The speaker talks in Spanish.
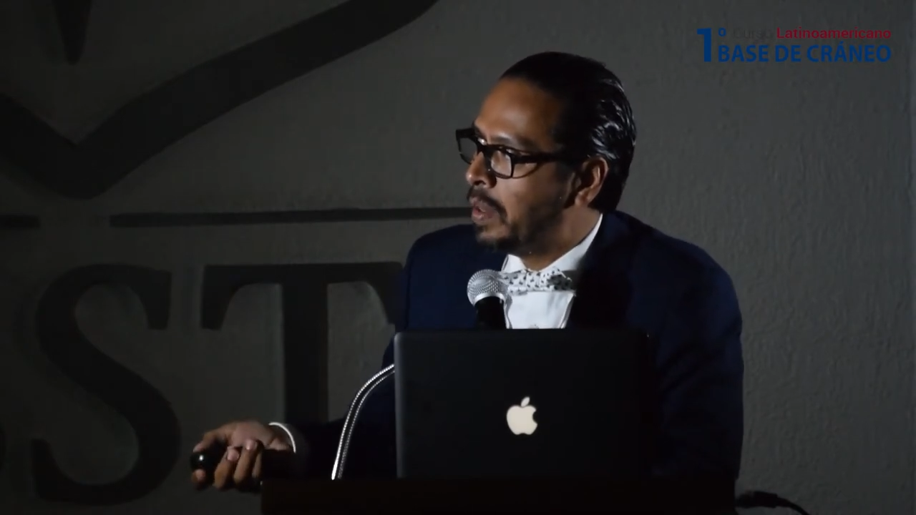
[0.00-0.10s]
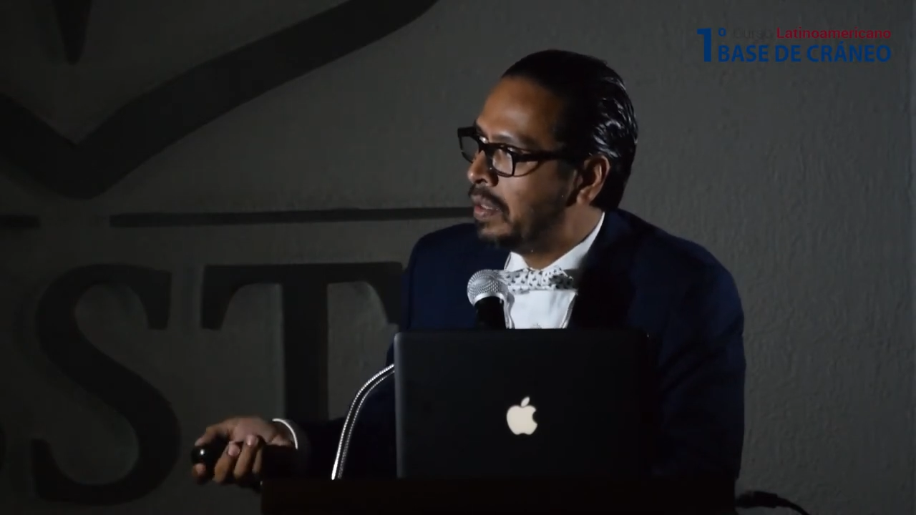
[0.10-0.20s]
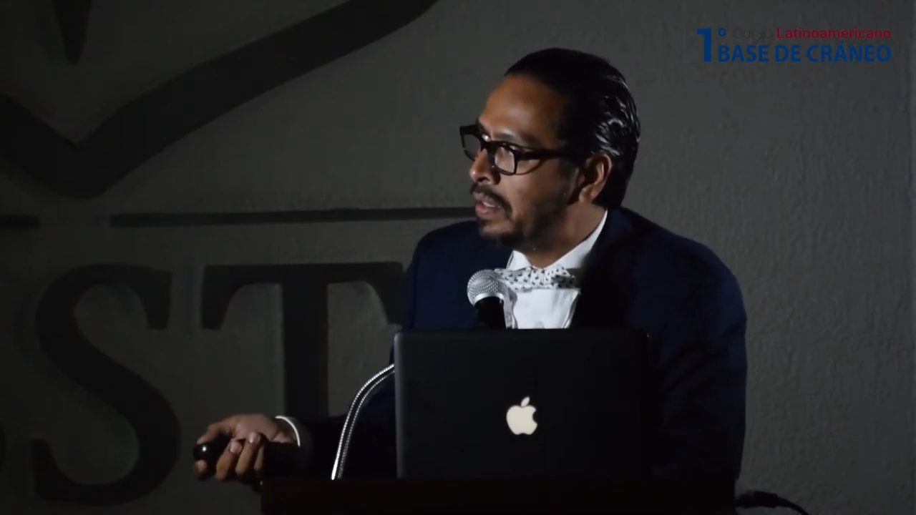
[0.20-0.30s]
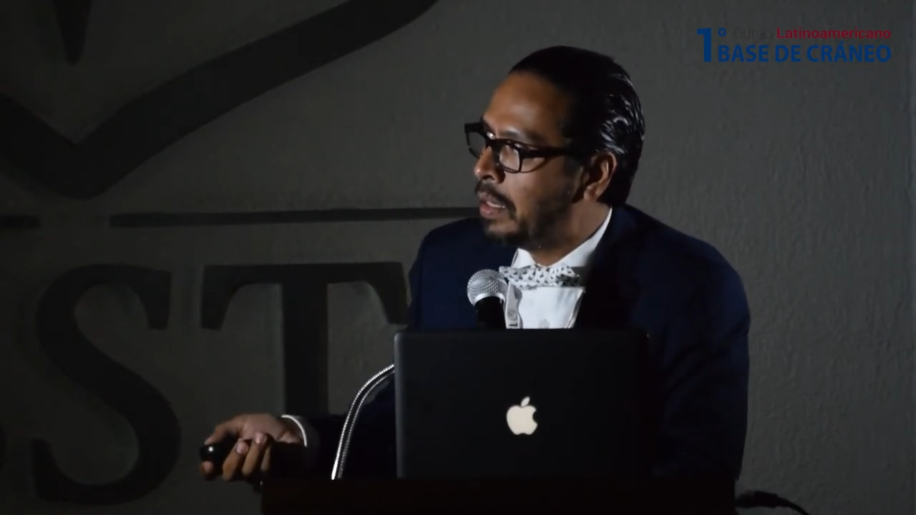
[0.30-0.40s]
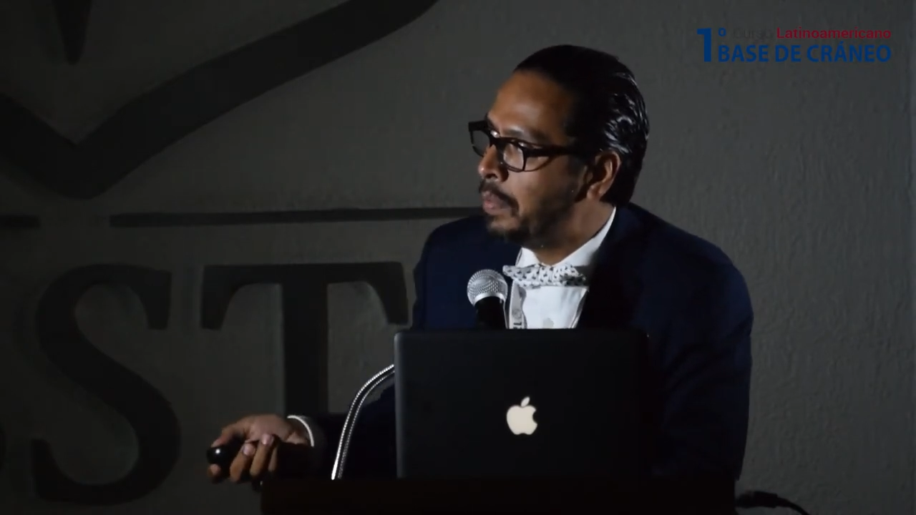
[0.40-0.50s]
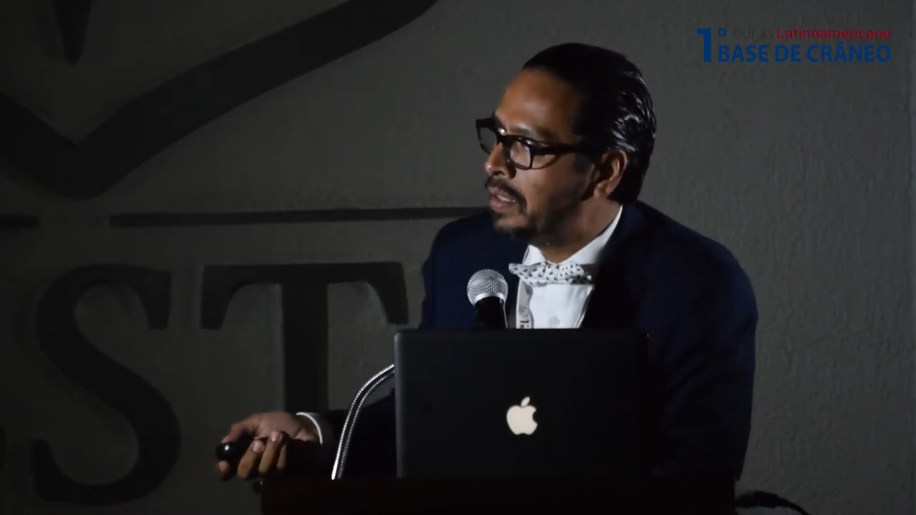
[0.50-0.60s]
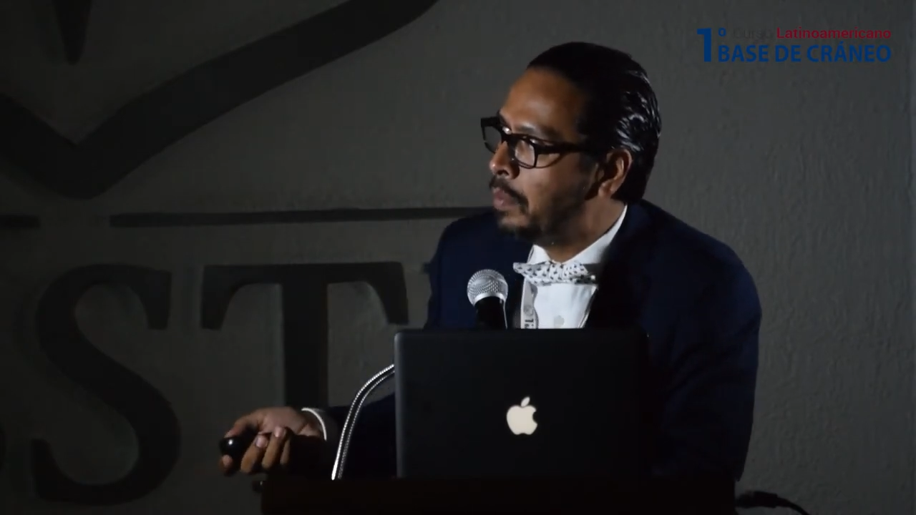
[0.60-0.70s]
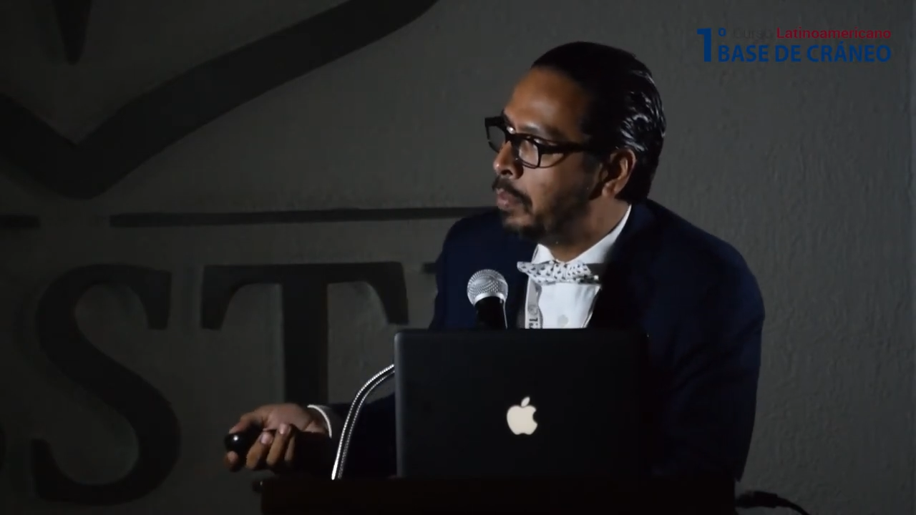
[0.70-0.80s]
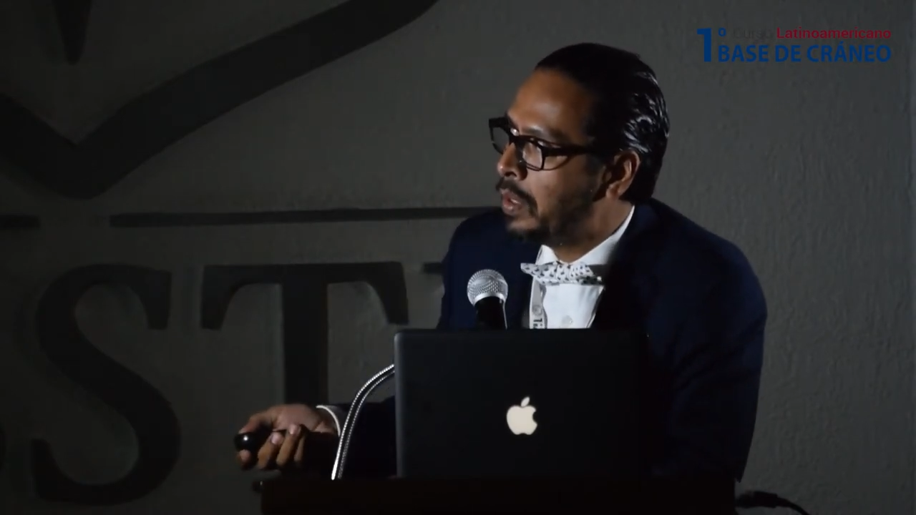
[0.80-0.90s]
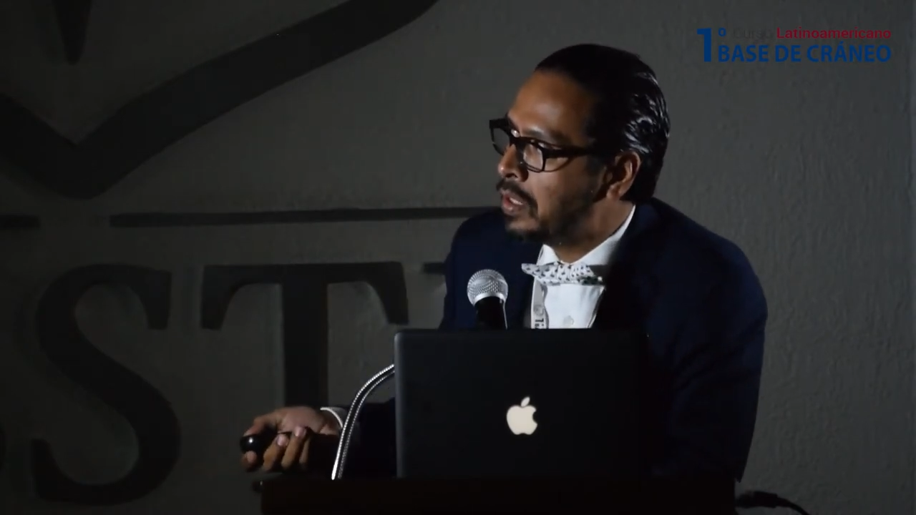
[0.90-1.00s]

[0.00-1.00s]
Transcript: prácticamente poder